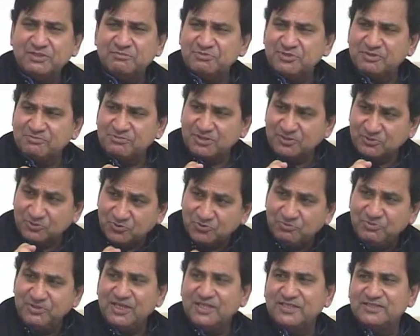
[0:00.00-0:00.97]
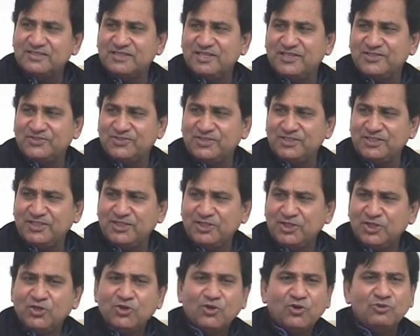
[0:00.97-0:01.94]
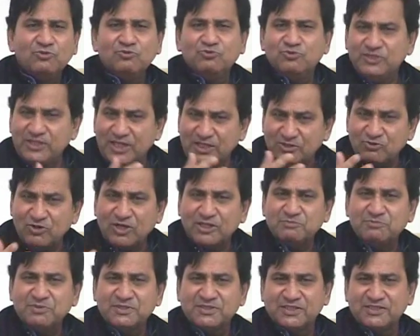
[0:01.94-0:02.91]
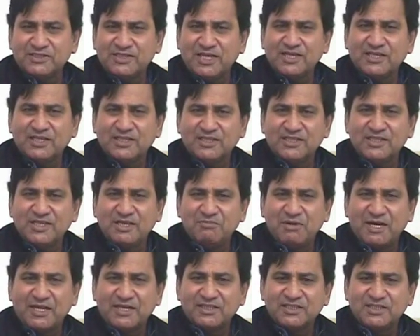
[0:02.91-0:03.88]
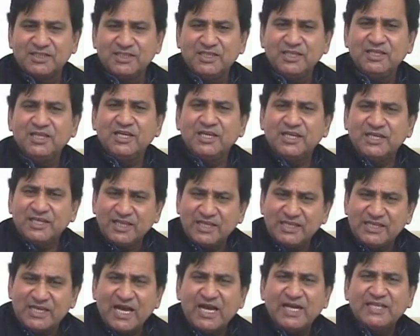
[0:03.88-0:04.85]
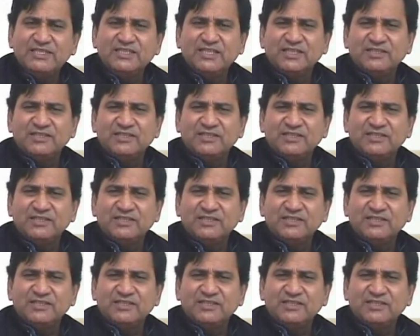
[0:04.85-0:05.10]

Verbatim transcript: सबसे बड़ी खूबी है इस देश की और दुनिया जो आज प्रशंसा करती है भारत की कि यहाँ